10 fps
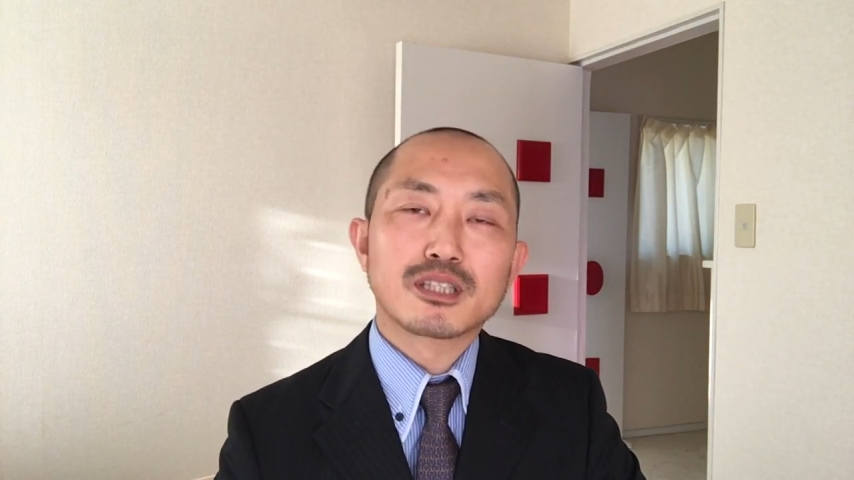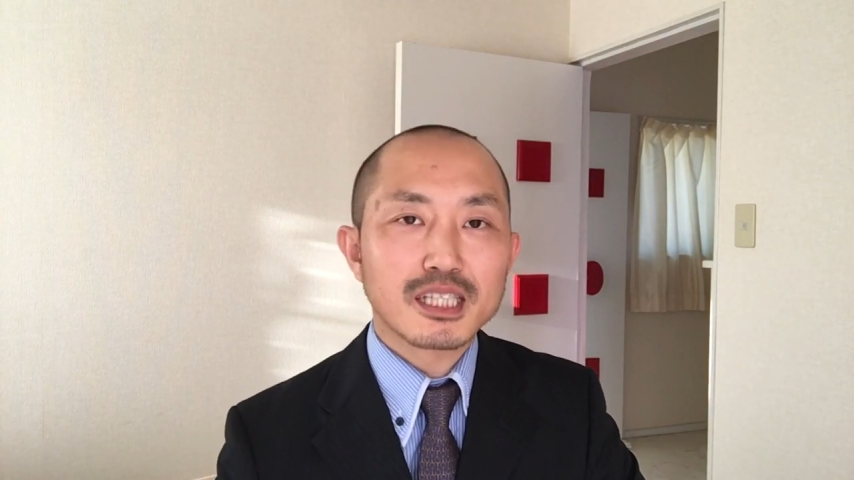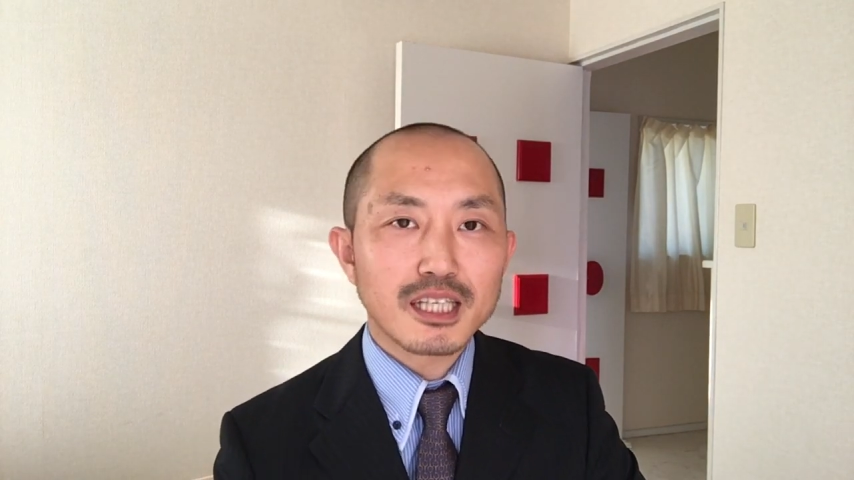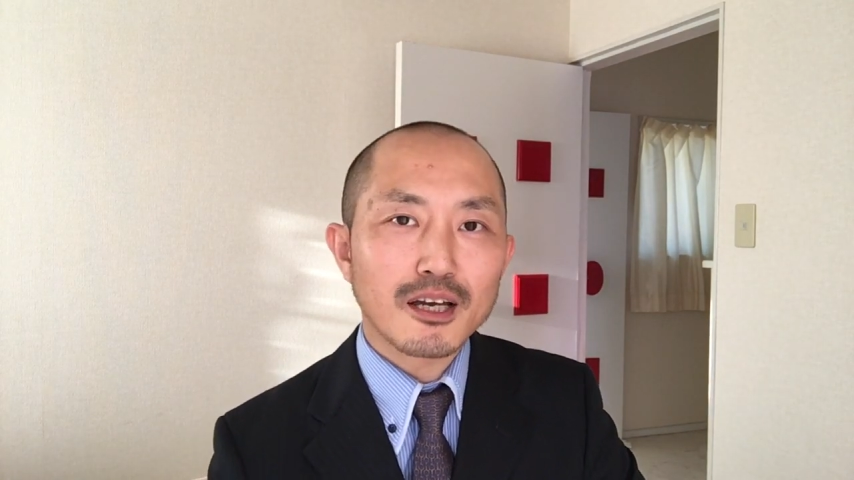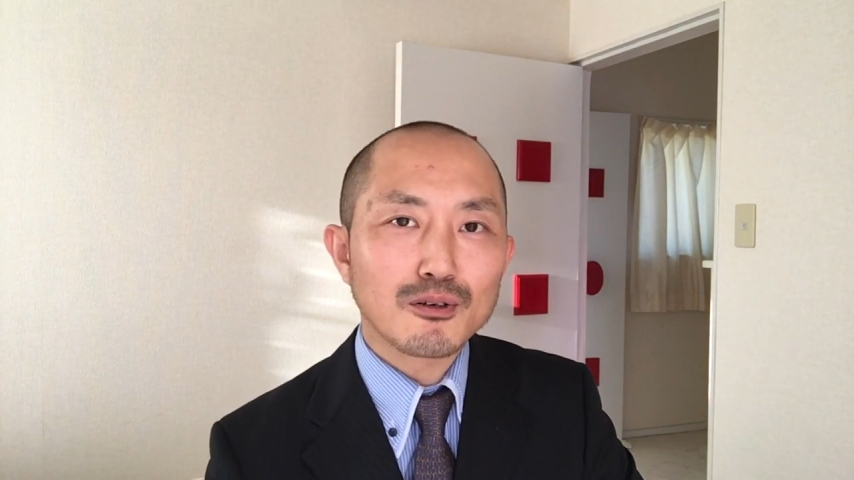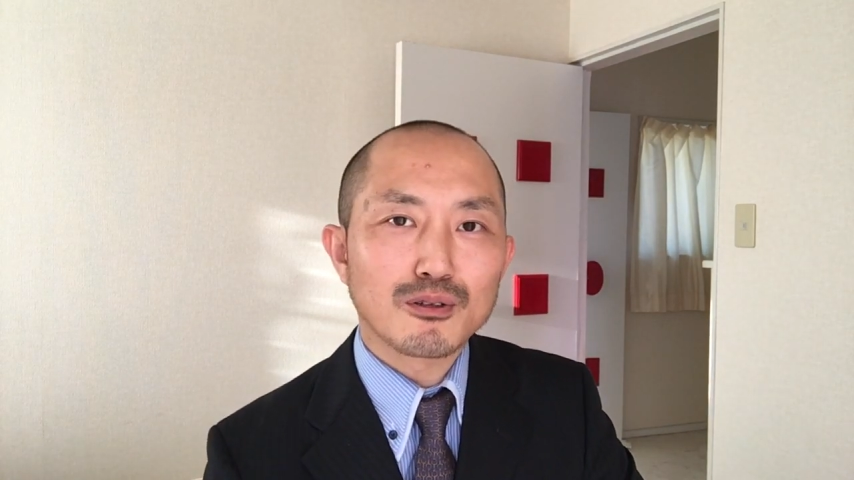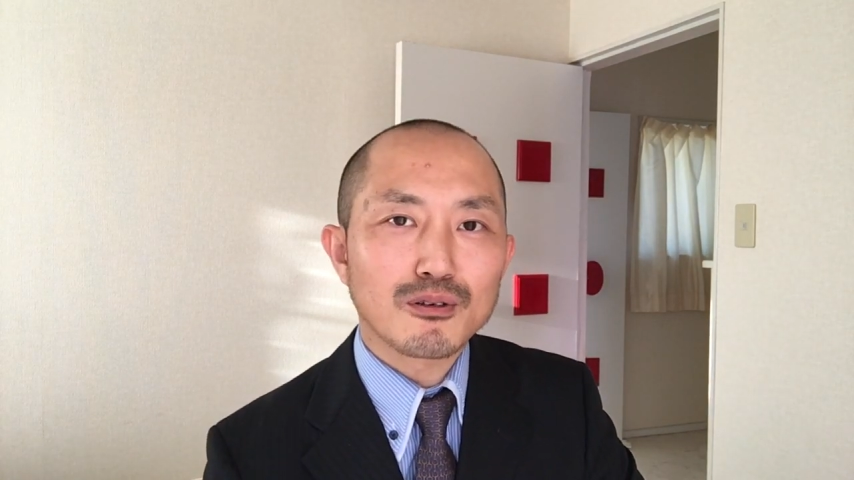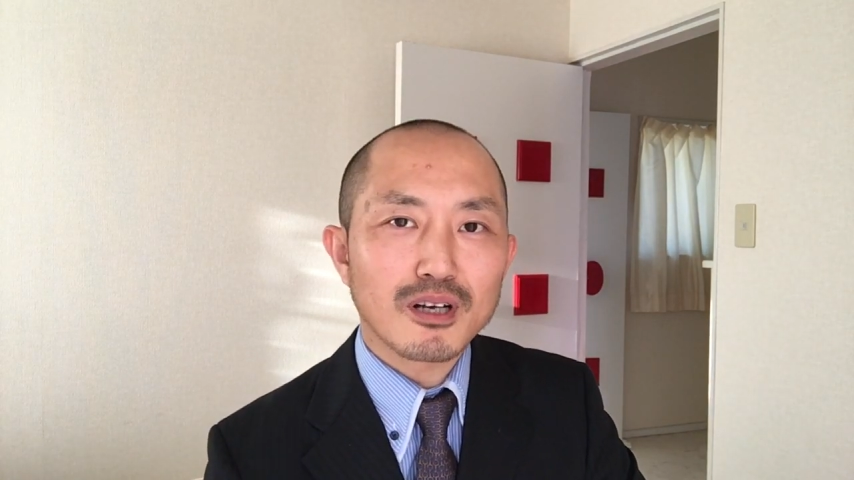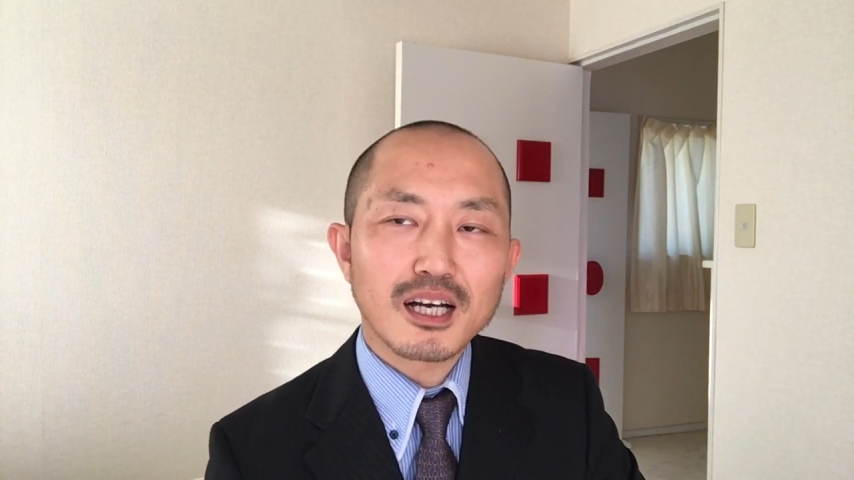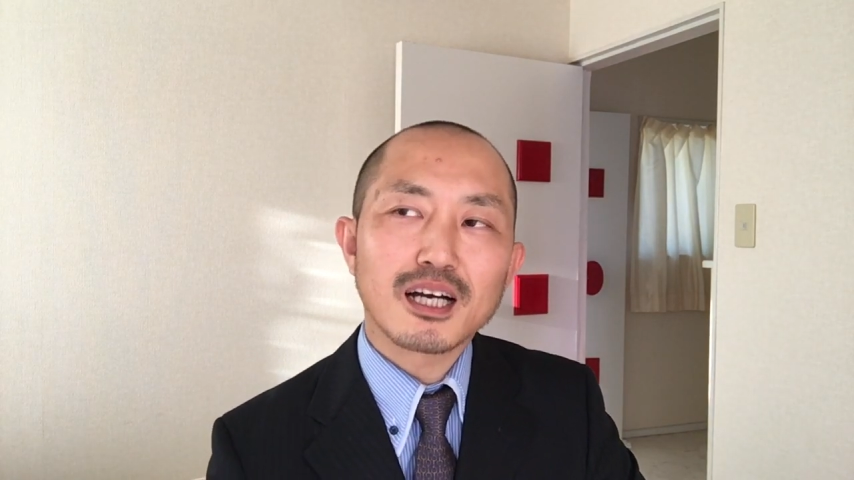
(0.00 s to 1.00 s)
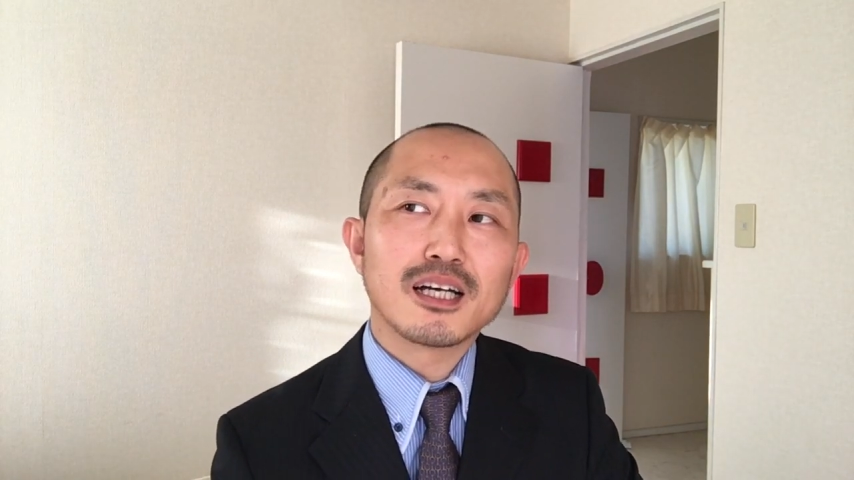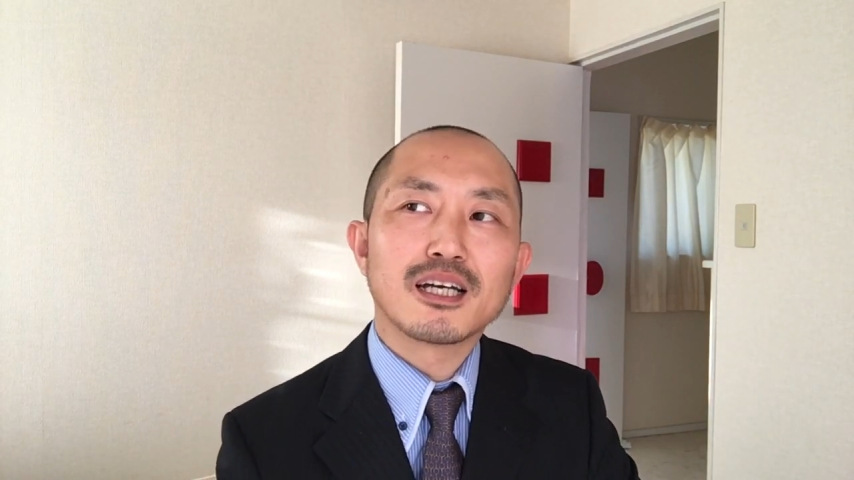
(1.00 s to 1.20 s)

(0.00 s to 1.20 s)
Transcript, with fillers: う好きだよとか、